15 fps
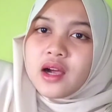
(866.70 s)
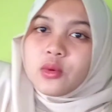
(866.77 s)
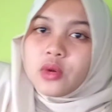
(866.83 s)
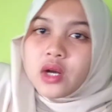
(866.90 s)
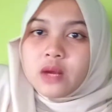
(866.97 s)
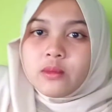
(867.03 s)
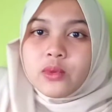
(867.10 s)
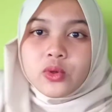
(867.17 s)
aku
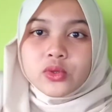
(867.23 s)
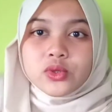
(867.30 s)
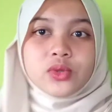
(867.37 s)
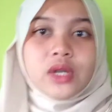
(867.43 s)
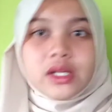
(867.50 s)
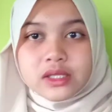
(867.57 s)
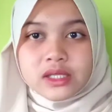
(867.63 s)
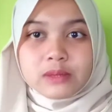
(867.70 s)
agak bingung
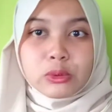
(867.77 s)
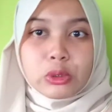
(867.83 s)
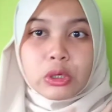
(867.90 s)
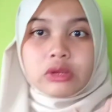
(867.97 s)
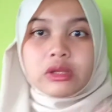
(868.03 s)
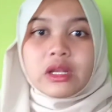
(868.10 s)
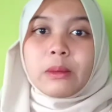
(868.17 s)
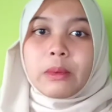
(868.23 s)
juga sih mau
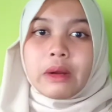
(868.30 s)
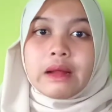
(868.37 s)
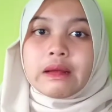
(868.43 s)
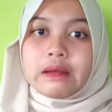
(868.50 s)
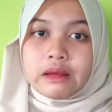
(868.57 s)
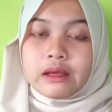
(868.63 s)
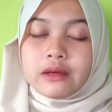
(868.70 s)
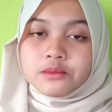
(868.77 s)
konten apa
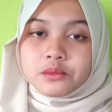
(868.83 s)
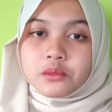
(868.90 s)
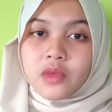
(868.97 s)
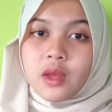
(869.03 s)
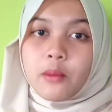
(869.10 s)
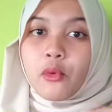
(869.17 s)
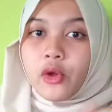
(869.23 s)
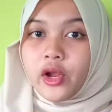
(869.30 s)
lagi
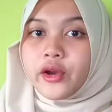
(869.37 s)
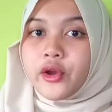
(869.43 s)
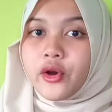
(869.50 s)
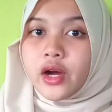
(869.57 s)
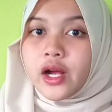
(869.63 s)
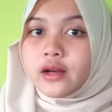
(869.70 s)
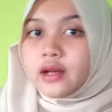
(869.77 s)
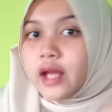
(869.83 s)
boleh dong
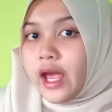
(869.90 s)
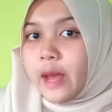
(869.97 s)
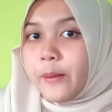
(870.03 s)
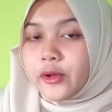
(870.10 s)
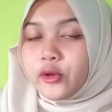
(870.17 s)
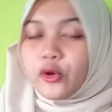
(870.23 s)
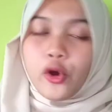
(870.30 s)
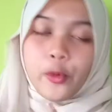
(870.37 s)
kalian DM
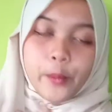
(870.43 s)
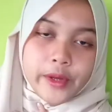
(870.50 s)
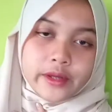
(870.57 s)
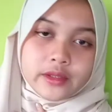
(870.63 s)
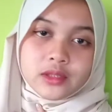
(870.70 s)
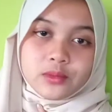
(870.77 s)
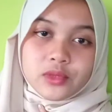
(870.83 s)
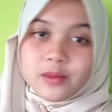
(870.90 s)
atau
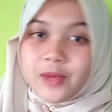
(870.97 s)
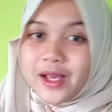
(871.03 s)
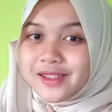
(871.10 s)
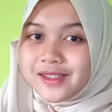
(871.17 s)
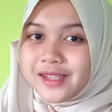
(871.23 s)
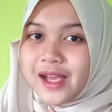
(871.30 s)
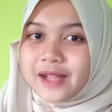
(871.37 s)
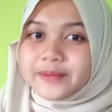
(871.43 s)
komen seperti
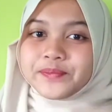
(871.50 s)
biasa